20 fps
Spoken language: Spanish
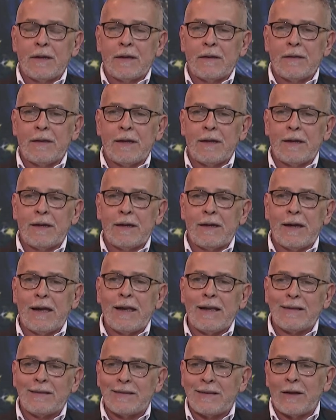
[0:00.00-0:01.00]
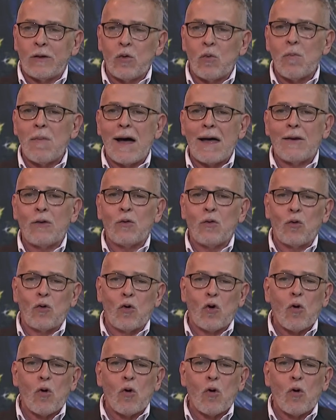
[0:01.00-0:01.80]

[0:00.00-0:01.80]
del el ser humano